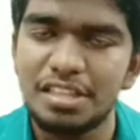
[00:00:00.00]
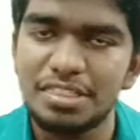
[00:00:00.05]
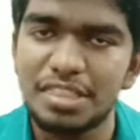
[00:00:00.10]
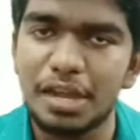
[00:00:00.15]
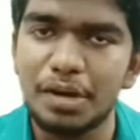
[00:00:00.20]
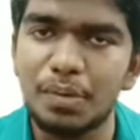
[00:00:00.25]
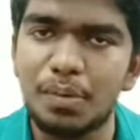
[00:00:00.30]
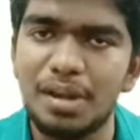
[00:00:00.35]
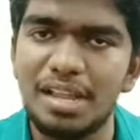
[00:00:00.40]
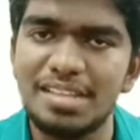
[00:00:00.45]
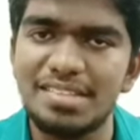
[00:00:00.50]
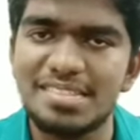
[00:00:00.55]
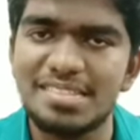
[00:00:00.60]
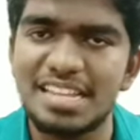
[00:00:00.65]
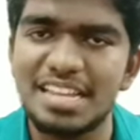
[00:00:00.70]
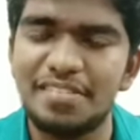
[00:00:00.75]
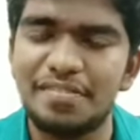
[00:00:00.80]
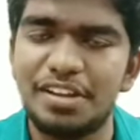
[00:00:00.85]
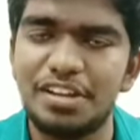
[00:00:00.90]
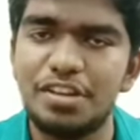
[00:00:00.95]
தற்கொலை
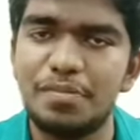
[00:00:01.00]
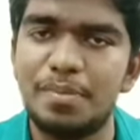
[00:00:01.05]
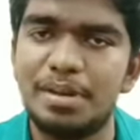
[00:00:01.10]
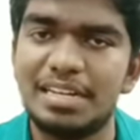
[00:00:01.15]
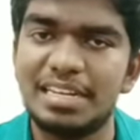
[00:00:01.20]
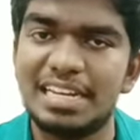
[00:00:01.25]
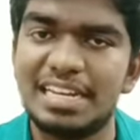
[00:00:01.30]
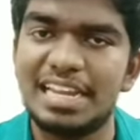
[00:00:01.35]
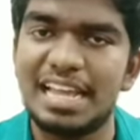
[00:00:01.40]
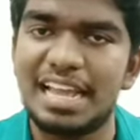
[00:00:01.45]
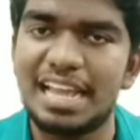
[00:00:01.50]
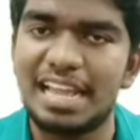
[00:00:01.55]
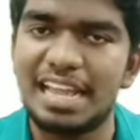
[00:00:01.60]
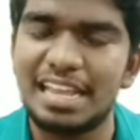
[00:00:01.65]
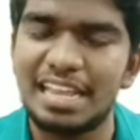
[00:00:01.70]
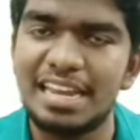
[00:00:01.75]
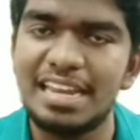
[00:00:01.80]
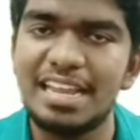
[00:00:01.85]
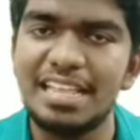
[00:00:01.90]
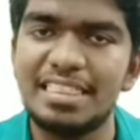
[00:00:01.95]
செய்ய வேண்டும் என்கின்ற
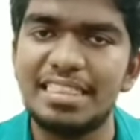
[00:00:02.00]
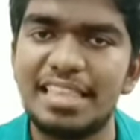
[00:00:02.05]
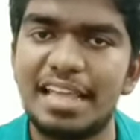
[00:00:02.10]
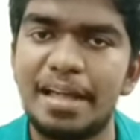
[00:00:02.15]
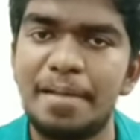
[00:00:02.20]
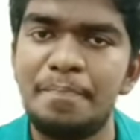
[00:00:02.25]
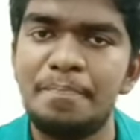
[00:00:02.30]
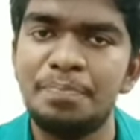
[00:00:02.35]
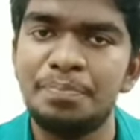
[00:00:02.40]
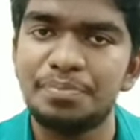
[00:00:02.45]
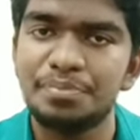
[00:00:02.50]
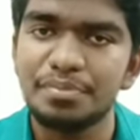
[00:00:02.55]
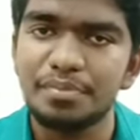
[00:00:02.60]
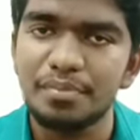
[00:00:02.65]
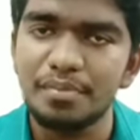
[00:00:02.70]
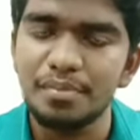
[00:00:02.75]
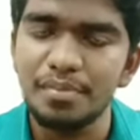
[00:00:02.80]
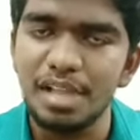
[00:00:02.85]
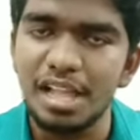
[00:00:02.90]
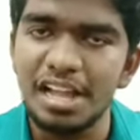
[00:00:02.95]
எண்ணத்தை
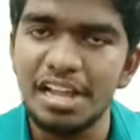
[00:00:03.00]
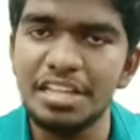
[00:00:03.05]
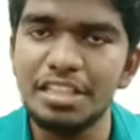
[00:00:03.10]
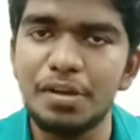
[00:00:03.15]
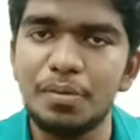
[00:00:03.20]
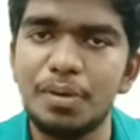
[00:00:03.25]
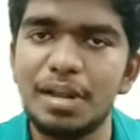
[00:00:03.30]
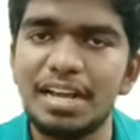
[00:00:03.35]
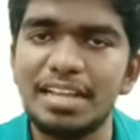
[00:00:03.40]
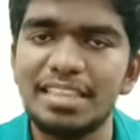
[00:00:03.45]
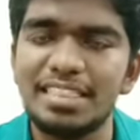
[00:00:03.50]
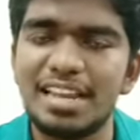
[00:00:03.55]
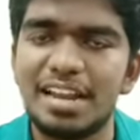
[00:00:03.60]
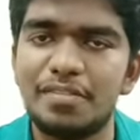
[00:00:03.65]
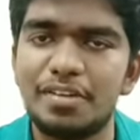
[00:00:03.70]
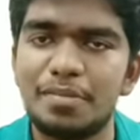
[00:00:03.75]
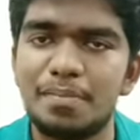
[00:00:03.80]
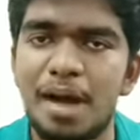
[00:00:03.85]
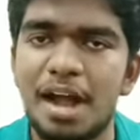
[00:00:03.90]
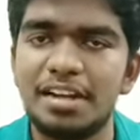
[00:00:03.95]
இந்த உலகத்தில்
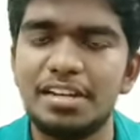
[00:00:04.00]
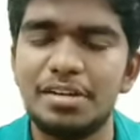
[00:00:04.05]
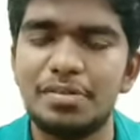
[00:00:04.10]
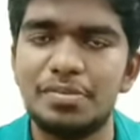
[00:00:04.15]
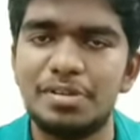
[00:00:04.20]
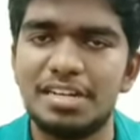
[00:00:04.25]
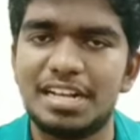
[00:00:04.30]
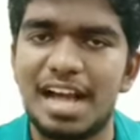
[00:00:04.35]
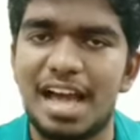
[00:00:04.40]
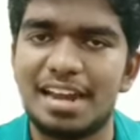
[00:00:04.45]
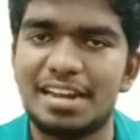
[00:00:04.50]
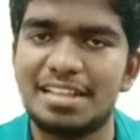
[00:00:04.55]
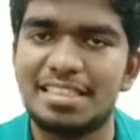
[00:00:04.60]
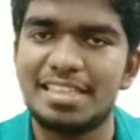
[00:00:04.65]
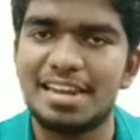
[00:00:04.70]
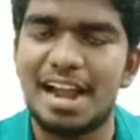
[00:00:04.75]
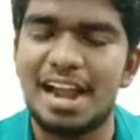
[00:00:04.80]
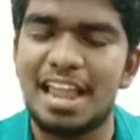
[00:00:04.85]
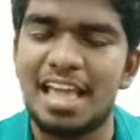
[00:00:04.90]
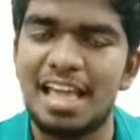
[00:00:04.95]
அவர் மாட்டின ஒரு
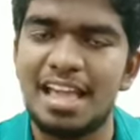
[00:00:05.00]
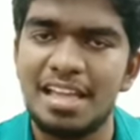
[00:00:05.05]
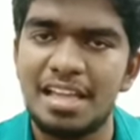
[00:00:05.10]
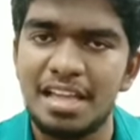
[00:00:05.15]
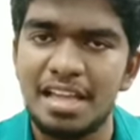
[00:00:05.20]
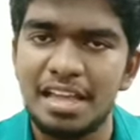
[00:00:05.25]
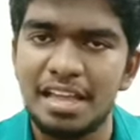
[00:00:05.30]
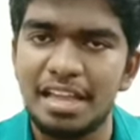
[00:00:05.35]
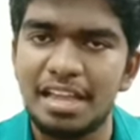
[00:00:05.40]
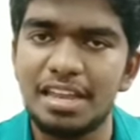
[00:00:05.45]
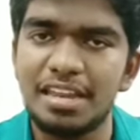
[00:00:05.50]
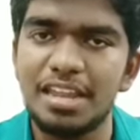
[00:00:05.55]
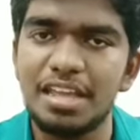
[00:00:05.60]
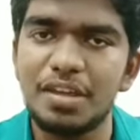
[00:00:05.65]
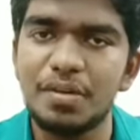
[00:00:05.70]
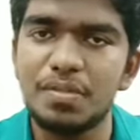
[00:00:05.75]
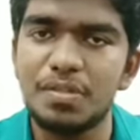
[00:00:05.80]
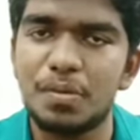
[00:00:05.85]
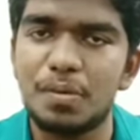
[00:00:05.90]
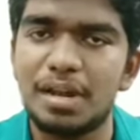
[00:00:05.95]
காரணத்தினால
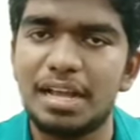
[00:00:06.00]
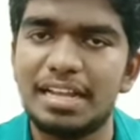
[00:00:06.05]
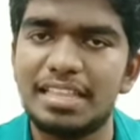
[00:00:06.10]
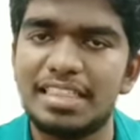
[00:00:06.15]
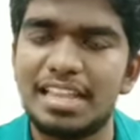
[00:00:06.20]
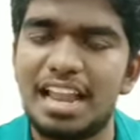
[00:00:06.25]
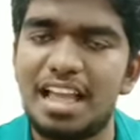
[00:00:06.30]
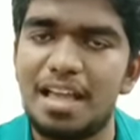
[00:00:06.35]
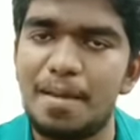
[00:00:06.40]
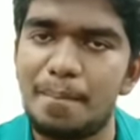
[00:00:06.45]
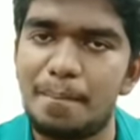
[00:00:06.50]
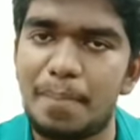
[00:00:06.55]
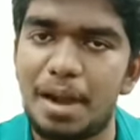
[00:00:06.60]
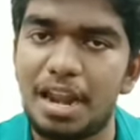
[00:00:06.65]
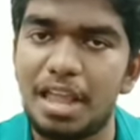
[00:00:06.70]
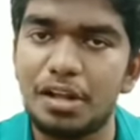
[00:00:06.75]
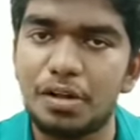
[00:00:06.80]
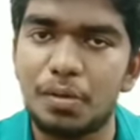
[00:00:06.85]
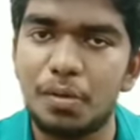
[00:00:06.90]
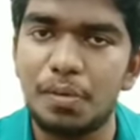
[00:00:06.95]
இன்றைக்கும் இந்த உலகத்தில்
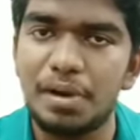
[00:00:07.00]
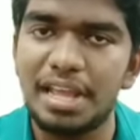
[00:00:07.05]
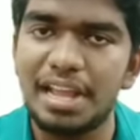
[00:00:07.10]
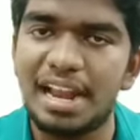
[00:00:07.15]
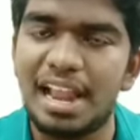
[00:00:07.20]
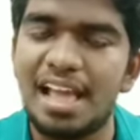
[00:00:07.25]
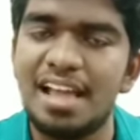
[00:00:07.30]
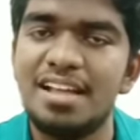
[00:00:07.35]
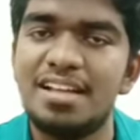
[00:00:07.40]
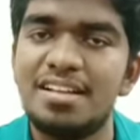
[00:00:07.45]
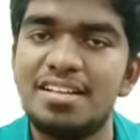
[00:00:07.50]
பல கோடிகளை